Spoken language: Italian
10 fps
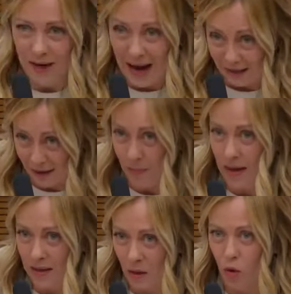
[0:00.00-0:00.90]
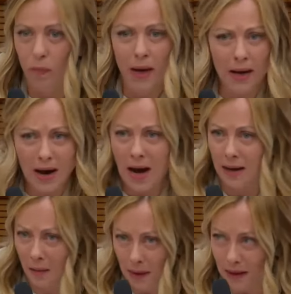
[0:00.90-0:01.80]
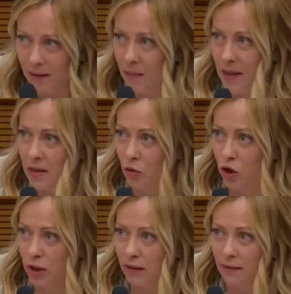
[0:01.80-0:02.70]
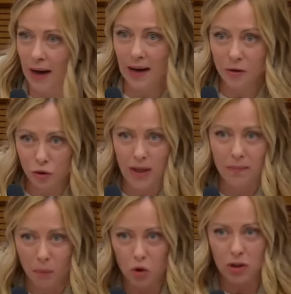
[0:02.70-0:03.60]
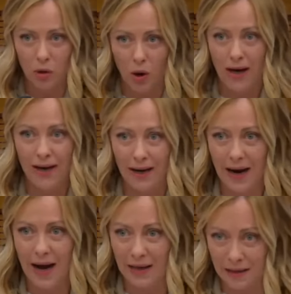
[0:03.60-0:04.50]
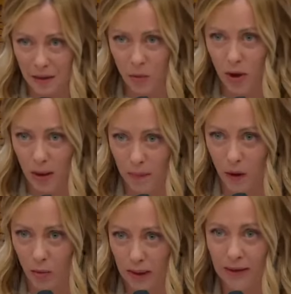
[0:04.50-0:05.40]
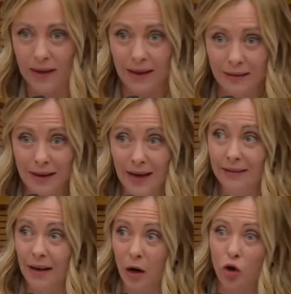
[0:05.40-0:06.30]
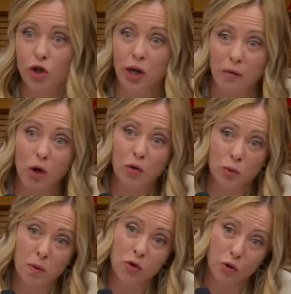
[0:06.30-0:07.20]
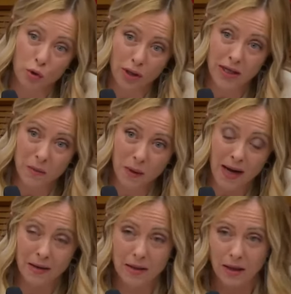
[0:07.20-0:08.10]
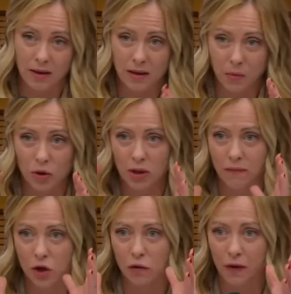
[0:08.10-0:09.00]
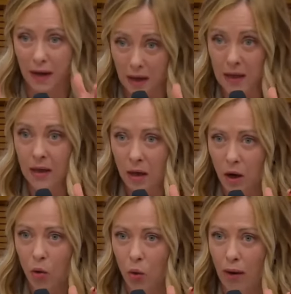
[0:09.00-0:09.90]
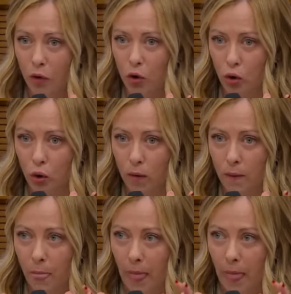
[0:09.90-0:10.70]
altri paesi europei, anche per altri paesi occidentali, cioè che possano aggregarsi poi al piano Mattei tanti altri che oggi lavorano spesso in ordine sparsi e che si possa invece fare un lavoro